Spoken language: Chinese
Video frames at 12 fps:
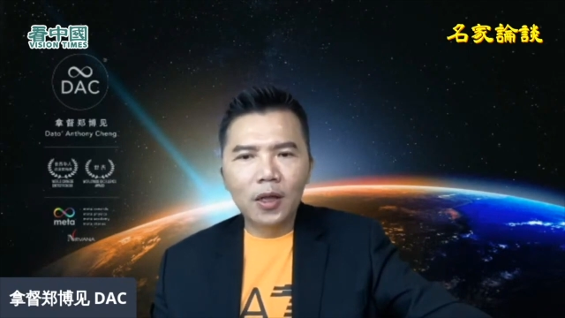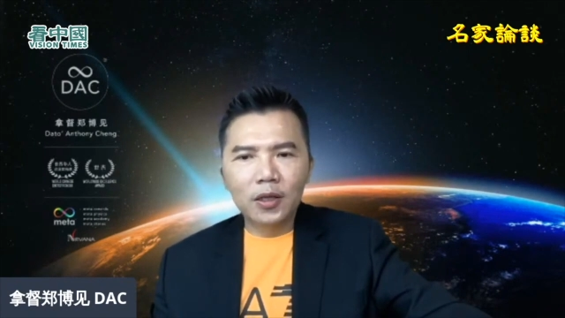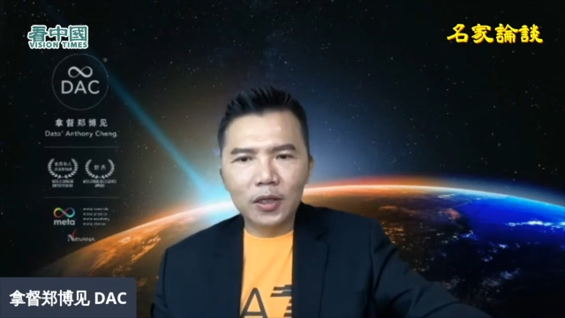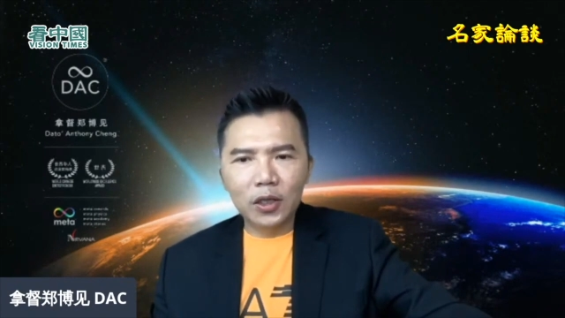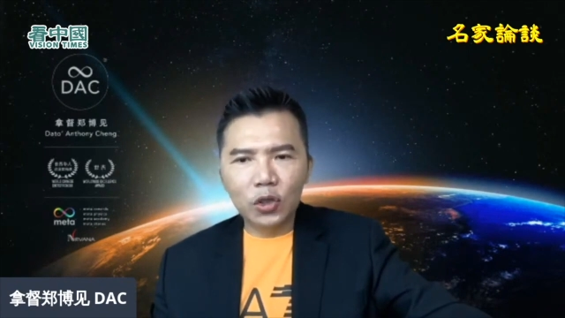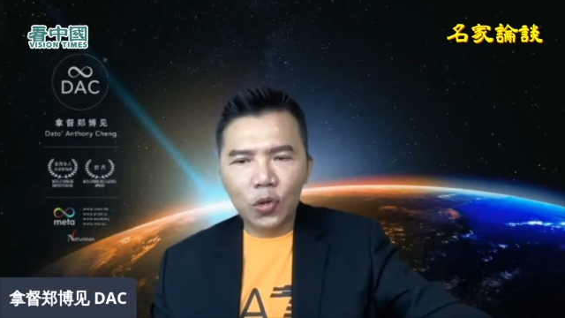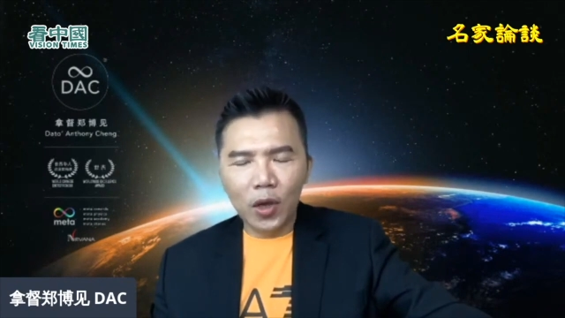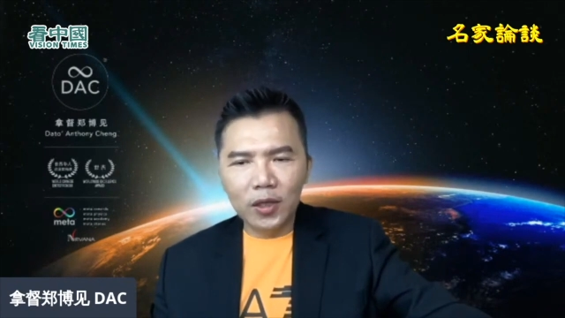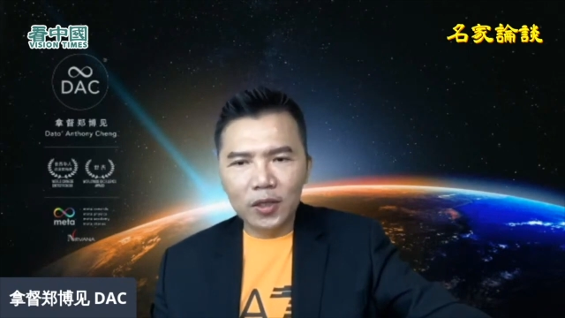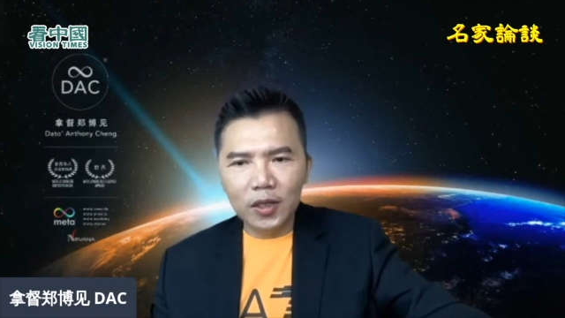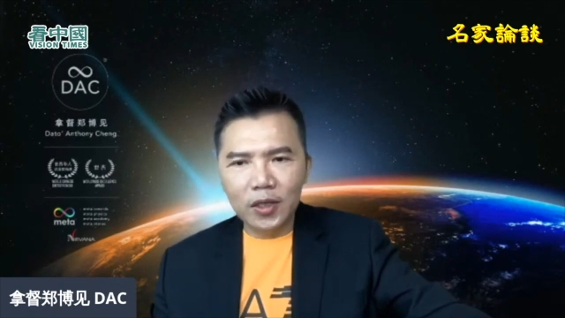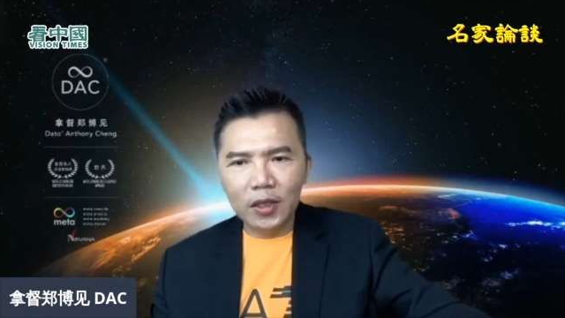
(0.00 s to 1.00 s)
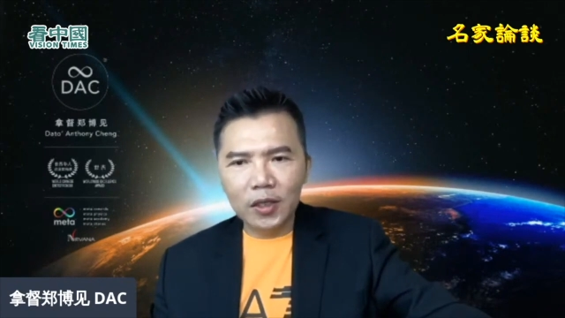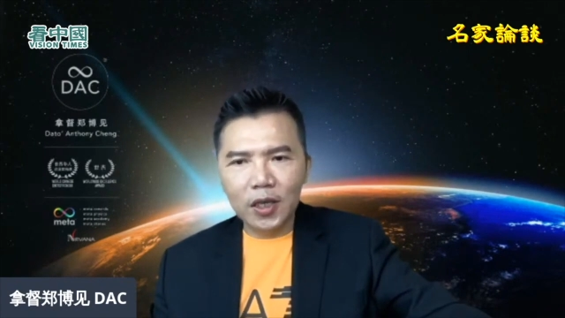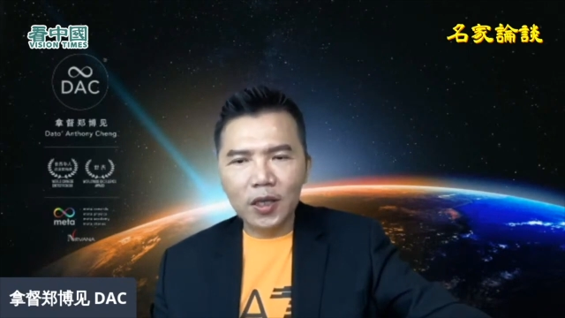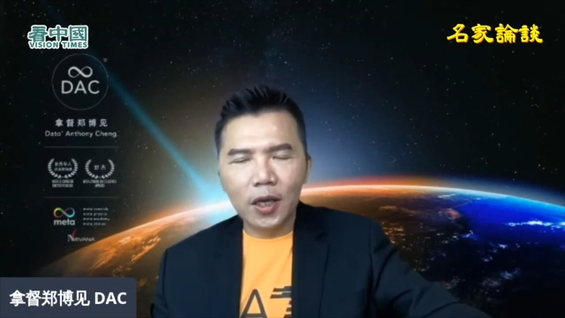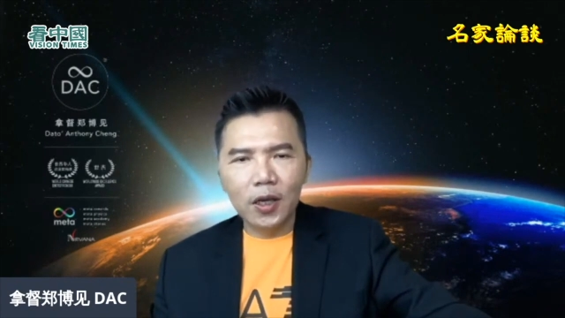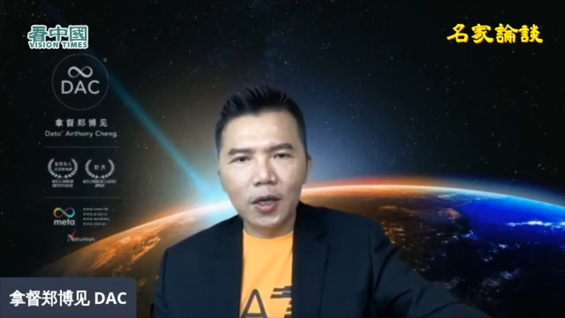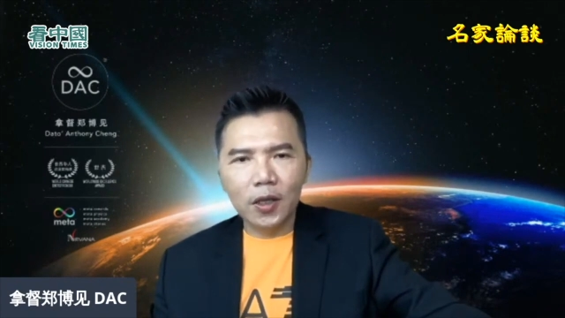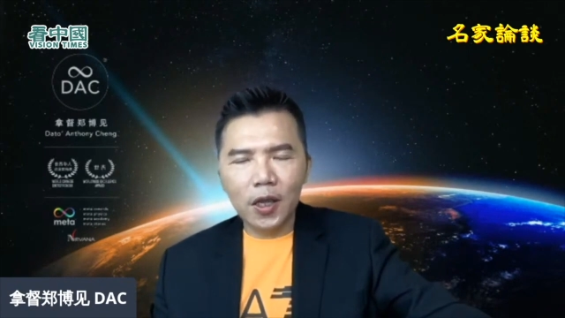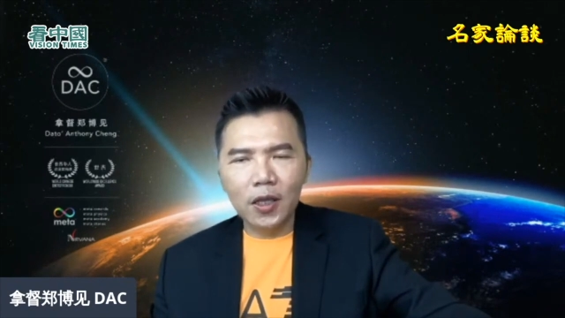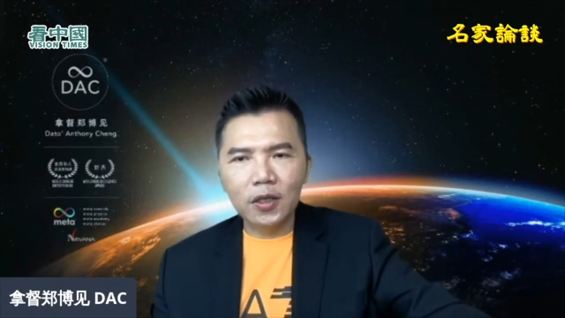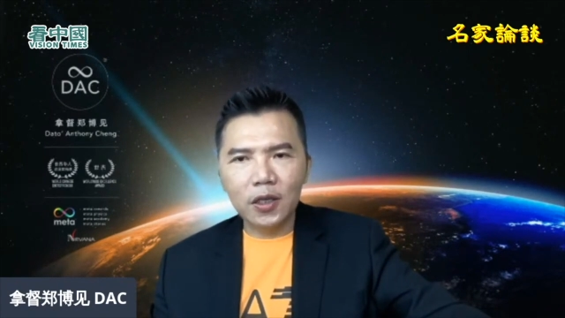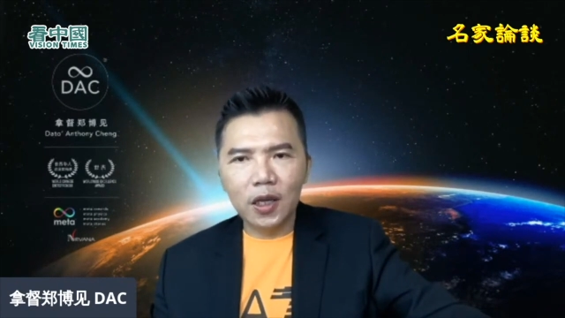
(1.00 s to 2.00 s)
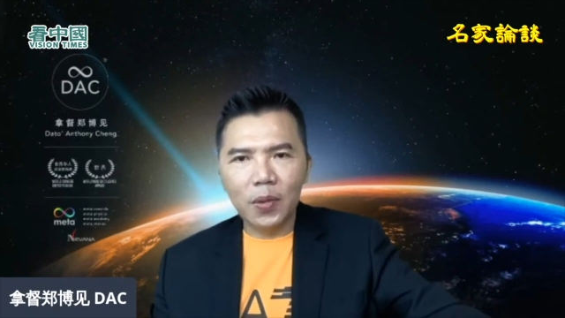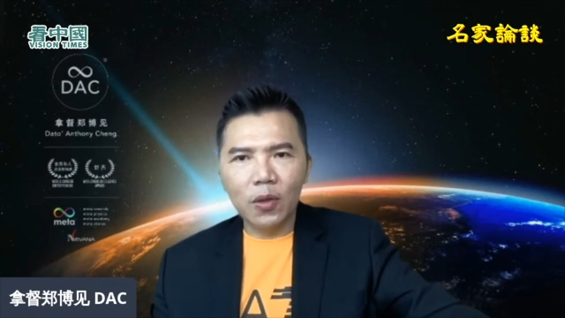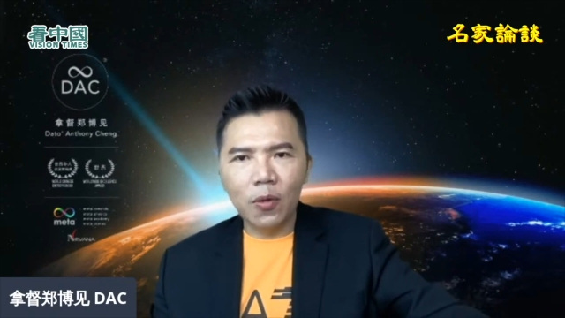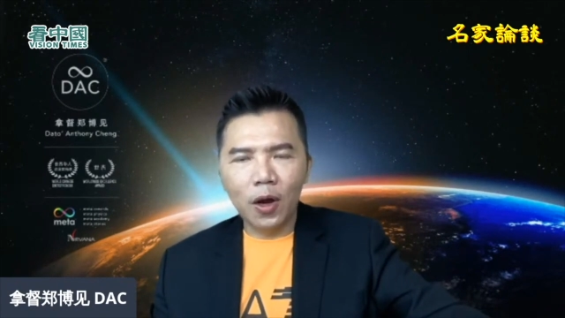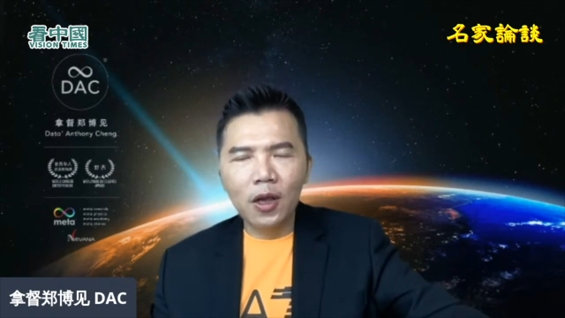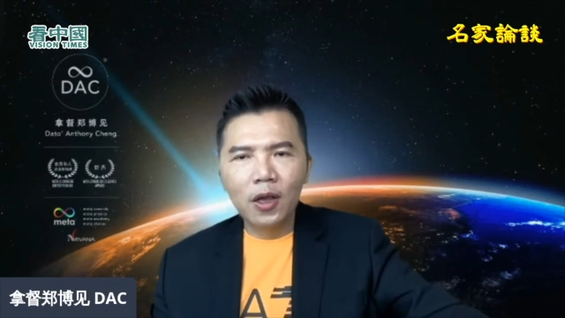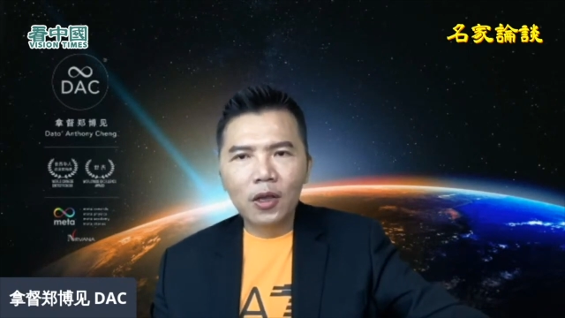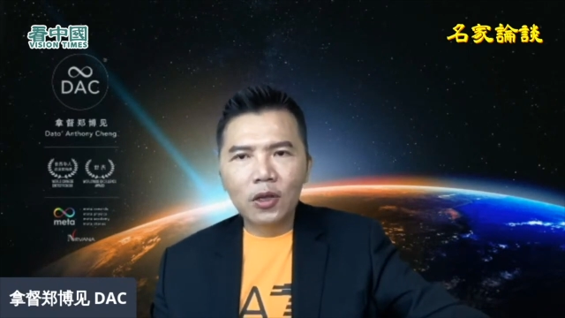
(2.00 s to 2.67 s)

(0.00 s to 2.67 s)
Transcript: 这是全世界性的一个天时的变化，